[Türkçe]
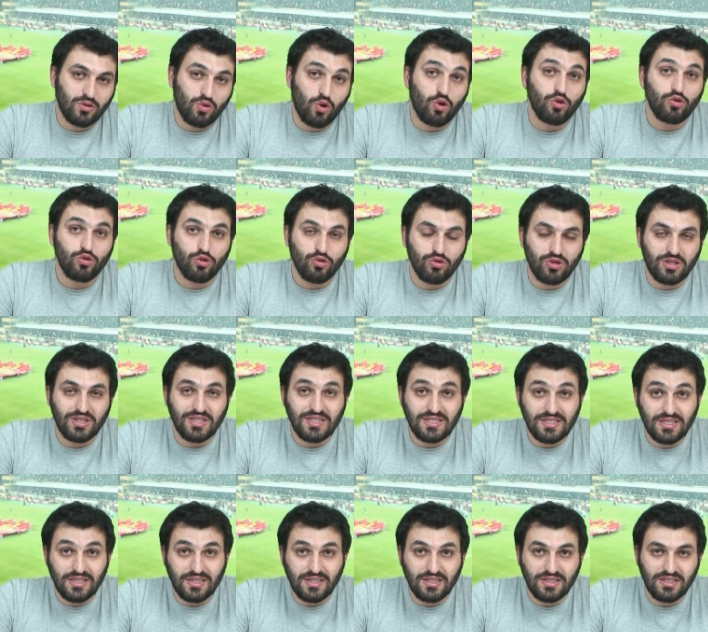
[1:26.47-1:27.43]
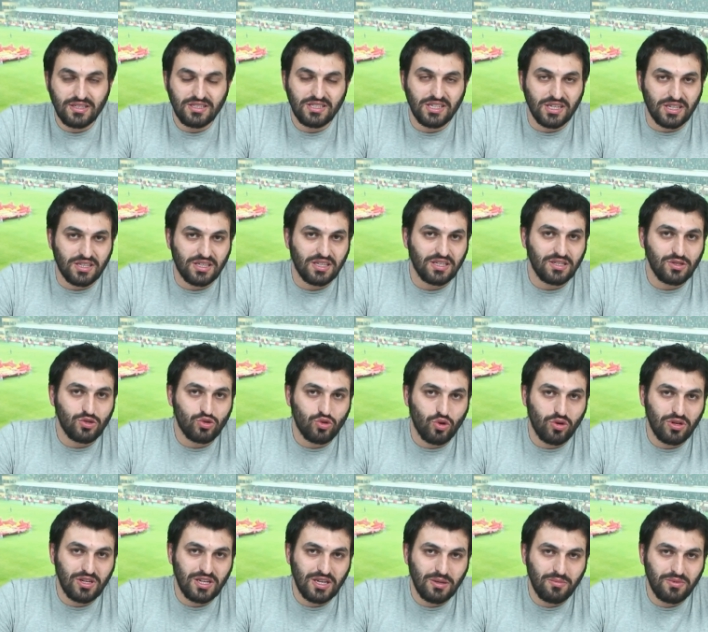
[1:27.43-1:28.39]
gol yollarında sıkıntı çektiğini
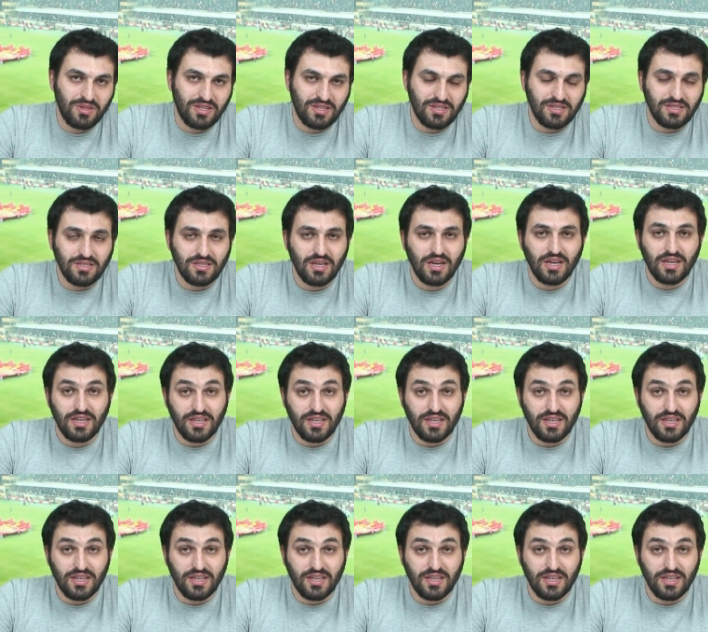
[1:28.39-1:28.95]
söyleyebiliriz.